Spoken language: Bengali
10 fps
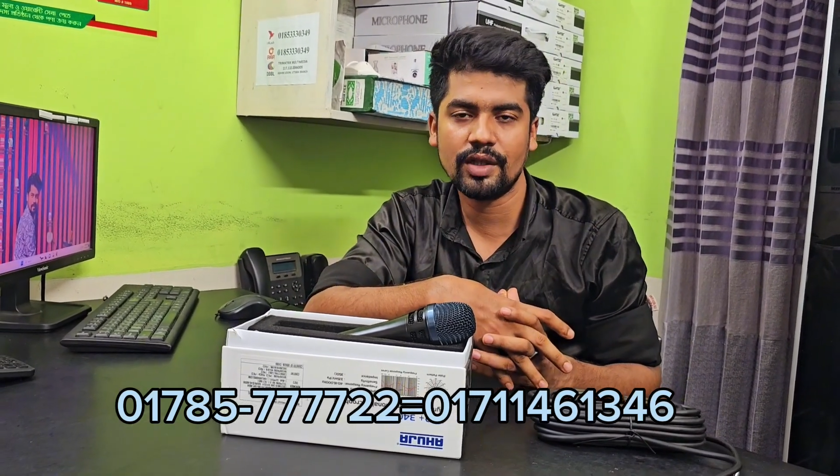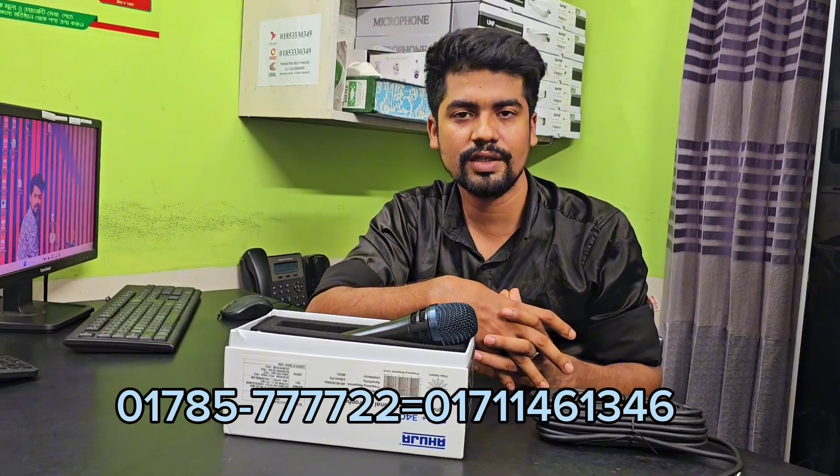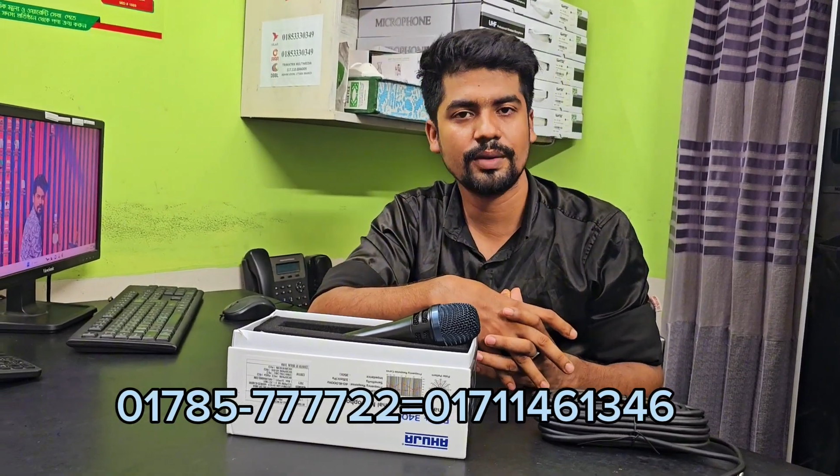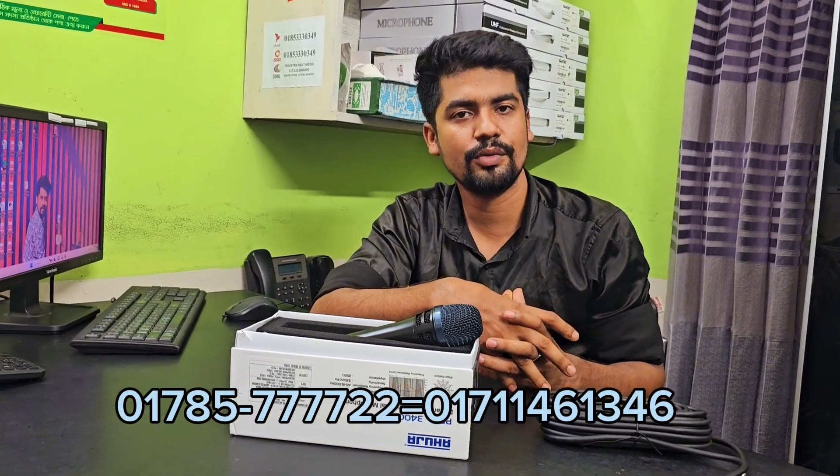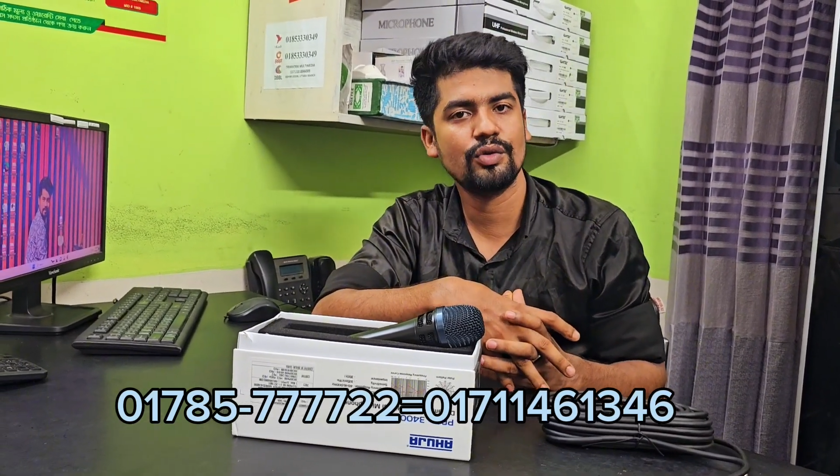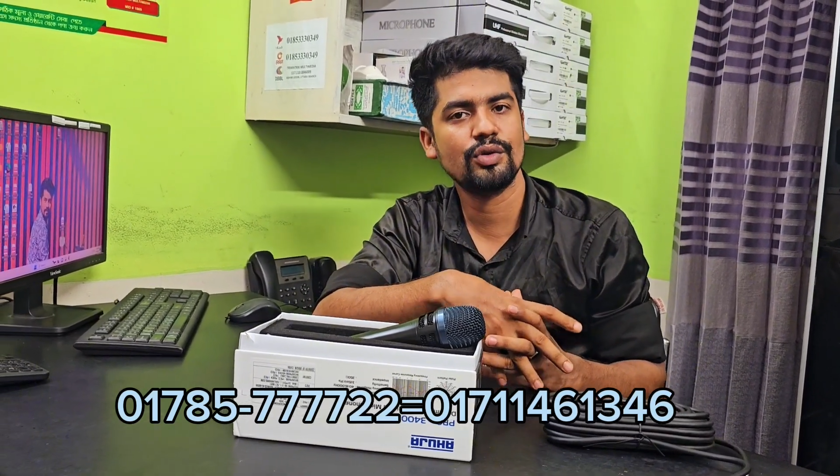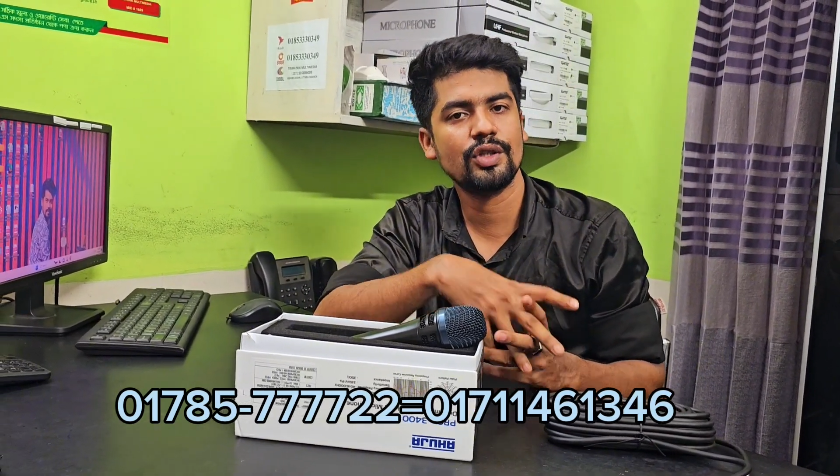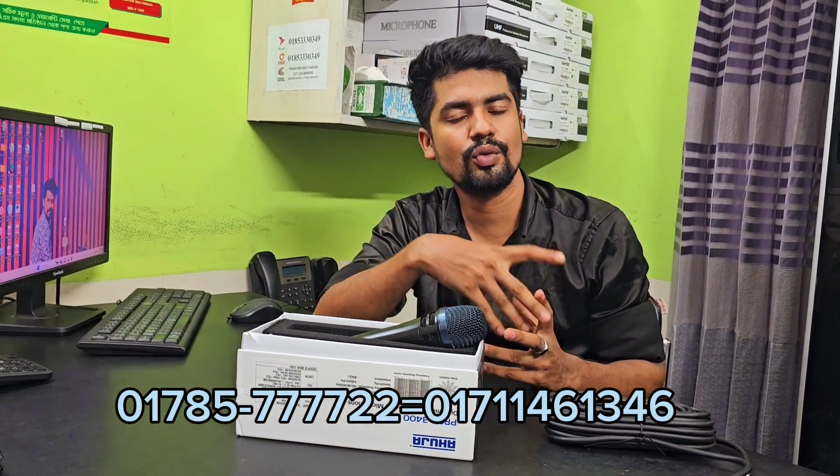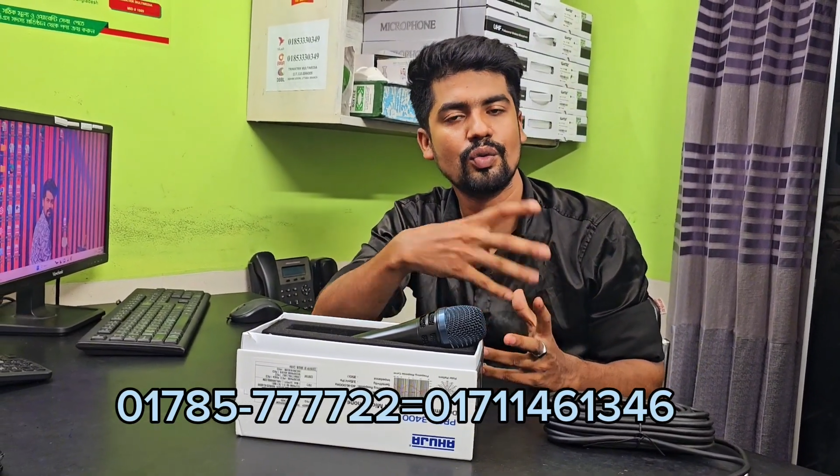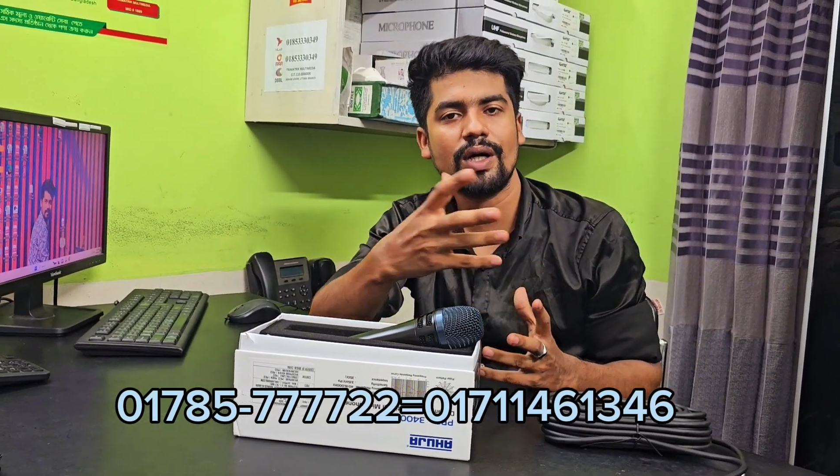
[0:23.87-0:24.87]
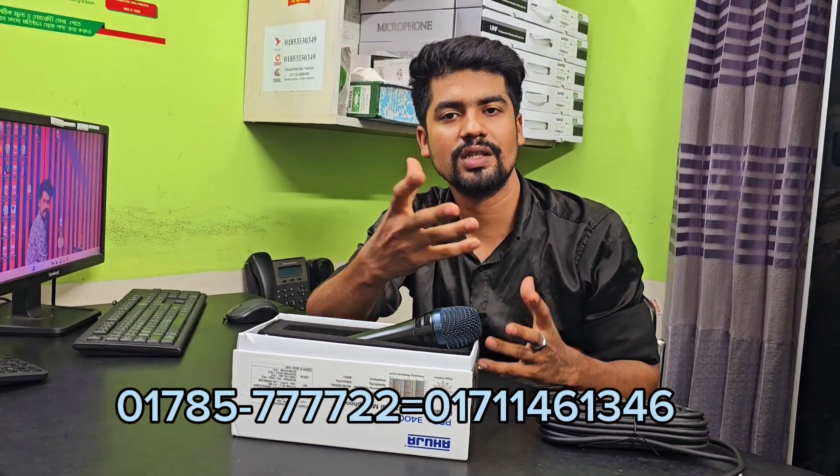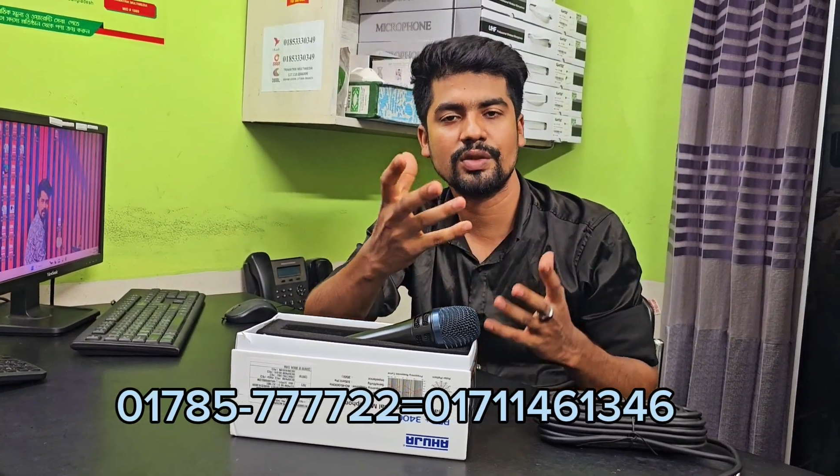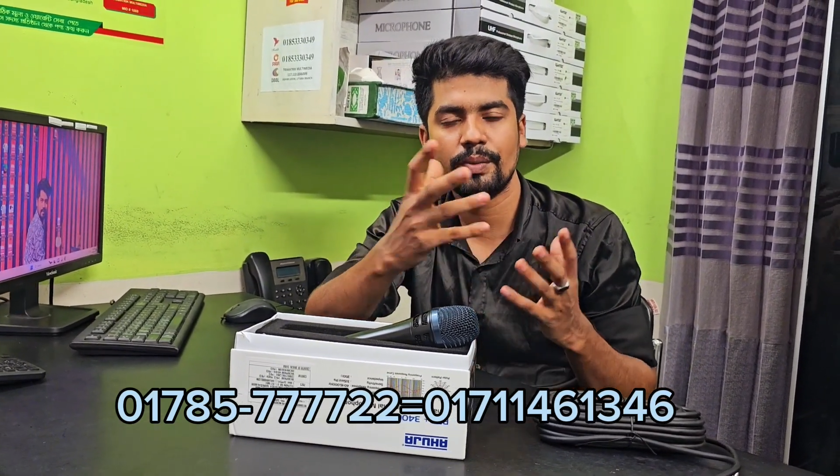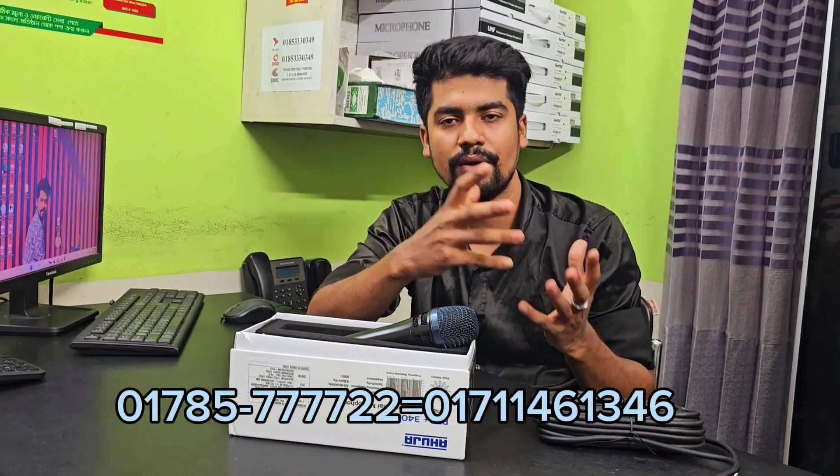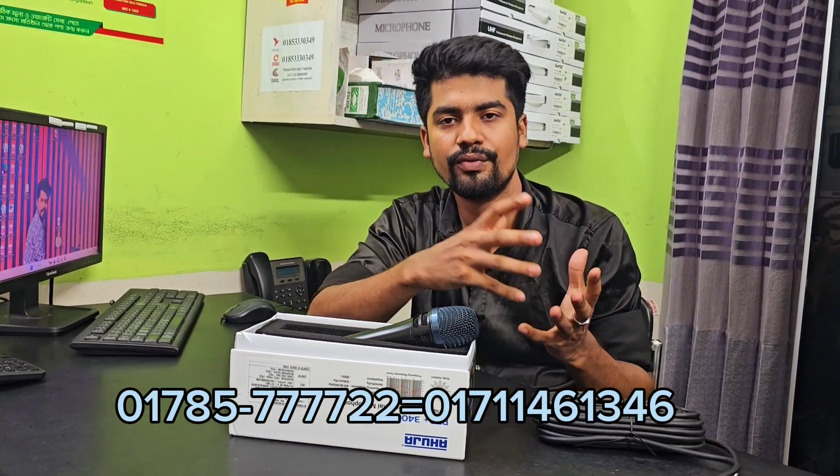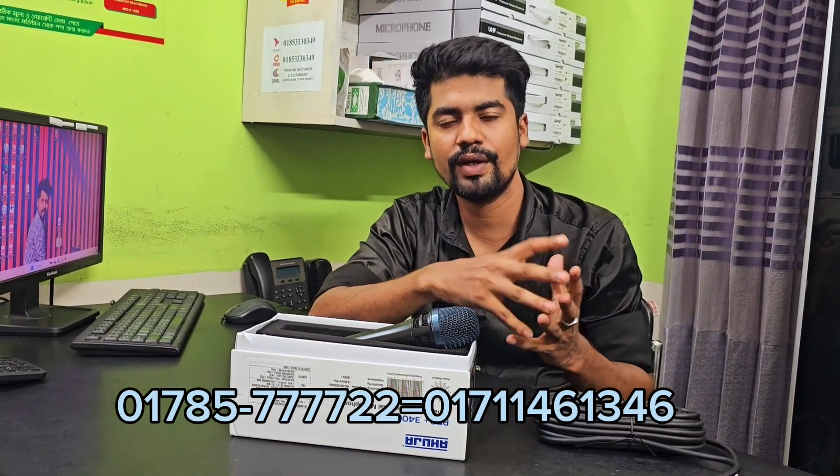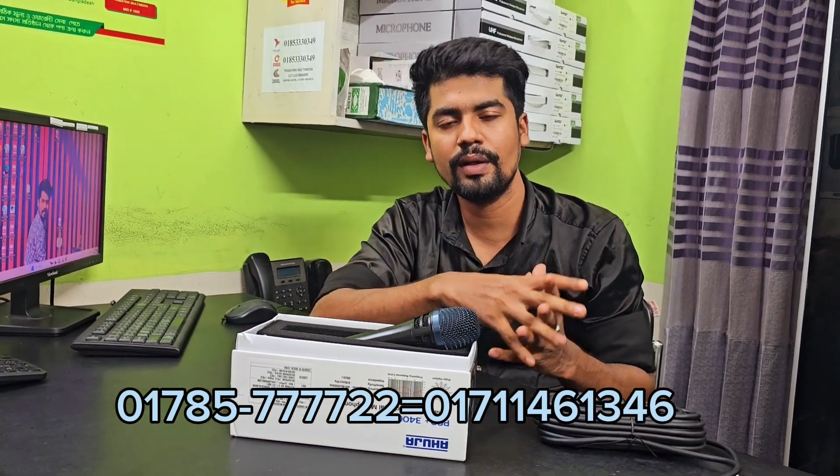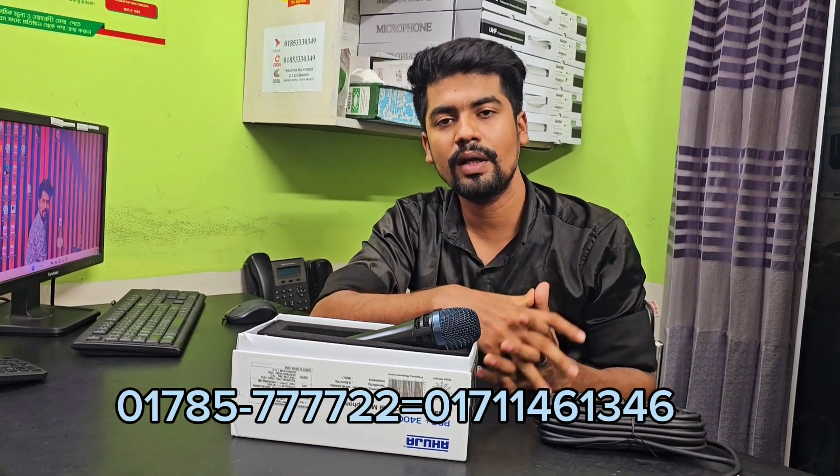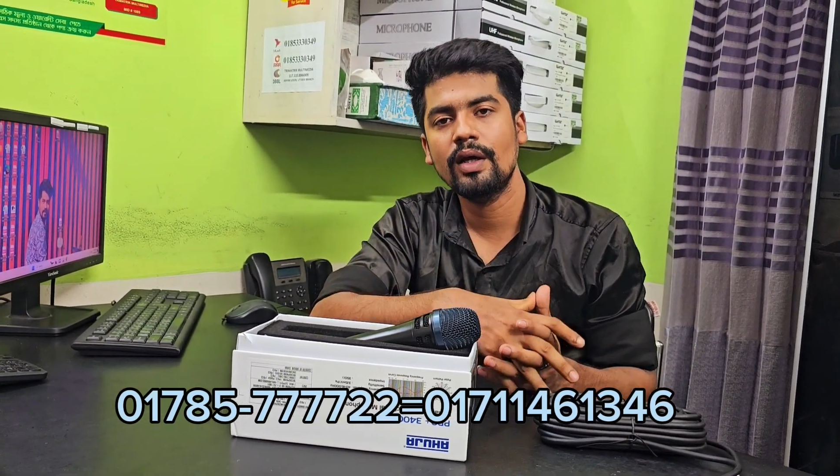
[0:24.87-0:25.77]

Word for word: হয় যেমন হচ্ছে ওয়াজ মাহফিল